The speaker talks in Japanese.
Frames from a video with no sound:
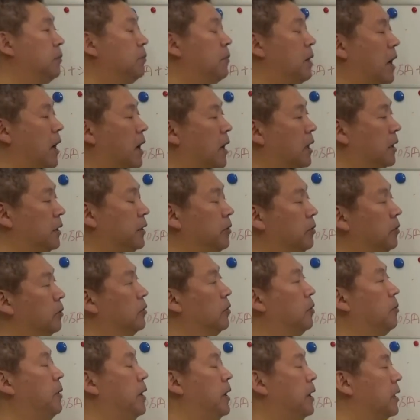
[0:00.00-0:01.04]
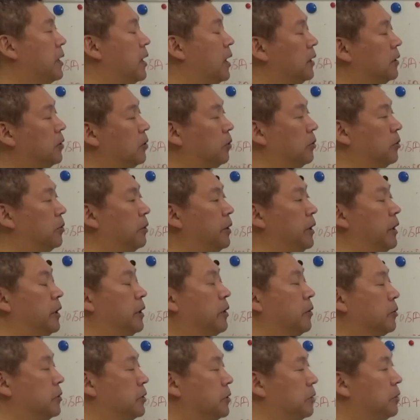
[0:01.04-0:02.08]
日本のメーカーと取
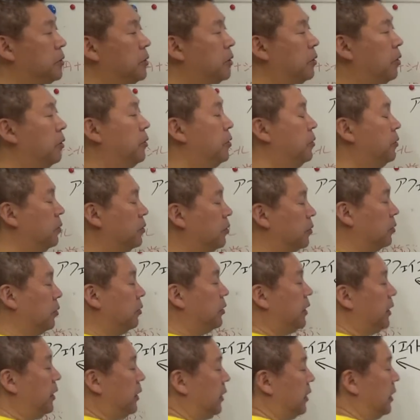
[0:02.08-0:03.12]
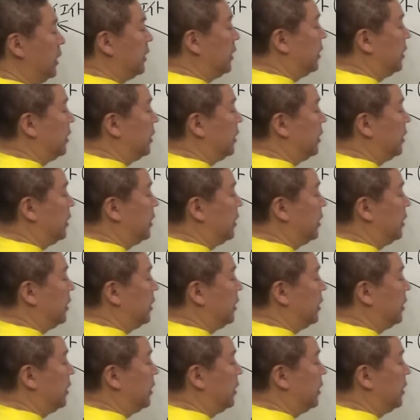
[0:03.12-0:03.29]
引をするということにな